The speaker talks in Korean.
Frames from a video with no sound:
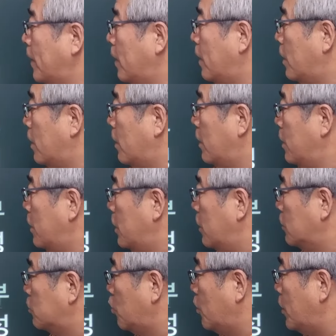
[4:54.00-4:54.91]
어,
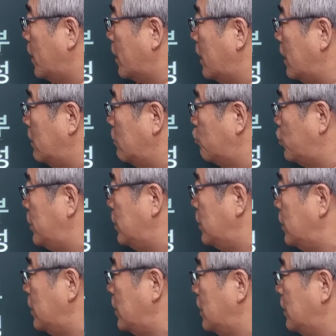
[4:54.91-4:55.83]
돌아갈
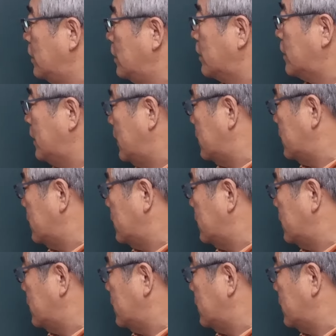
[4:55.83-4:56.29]
귀 이렇게